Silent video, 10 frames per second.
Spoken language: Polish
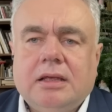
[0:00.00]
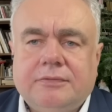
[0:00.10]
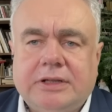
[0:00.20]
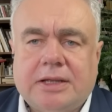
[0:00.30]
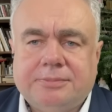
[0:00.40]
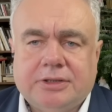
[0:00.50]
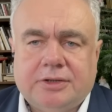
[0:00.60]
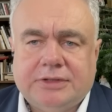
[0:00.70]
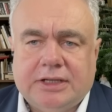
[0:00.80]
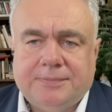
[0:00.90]
Witam
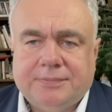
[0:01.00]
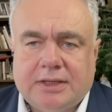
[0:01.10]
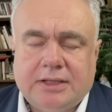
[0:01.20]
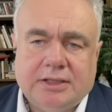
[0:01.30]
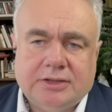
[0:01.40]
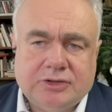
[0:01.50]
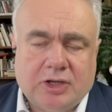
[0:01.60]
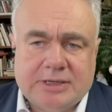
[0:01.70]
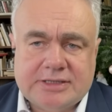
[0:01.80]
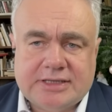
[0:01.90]
ponownie. E,
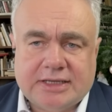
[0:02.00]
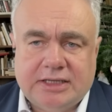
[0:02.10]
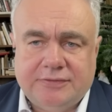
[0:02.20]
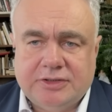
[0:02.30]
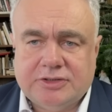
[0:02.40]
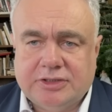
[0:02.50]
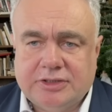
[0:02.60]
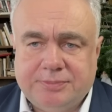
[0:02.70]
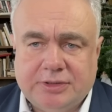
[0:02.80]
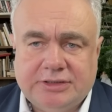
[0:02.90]
Tomasz Sakiewicz,
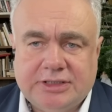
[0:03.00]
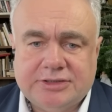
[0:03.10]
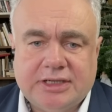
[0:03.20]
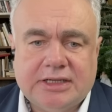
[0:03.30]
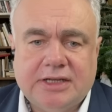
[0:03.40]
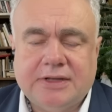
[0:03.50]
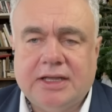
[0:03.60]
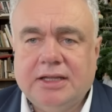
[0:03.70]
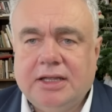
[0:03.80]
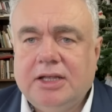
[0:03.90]
e, Polityczna
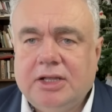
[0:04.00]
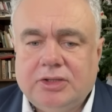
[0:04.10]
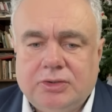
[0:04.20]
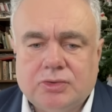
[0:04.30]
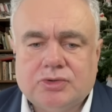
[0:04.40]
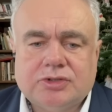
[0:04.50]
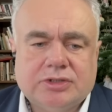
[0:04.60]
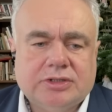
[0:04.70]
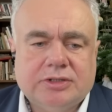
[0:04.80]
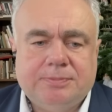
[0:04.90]
Kawa, już e,
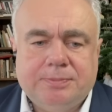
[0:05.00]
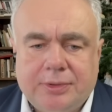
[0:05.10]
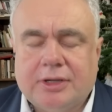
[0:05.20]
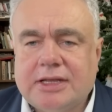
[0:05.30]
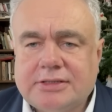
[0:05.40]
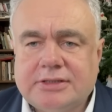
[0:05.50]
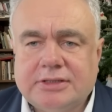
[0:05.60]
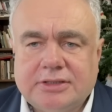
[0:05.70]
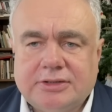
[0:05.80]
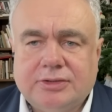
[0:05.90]
po raz
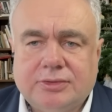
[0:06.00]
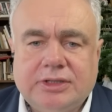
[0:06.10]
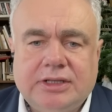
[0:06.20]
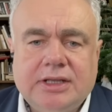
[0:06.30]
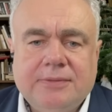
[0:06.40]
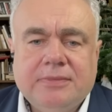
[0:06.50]
drugi.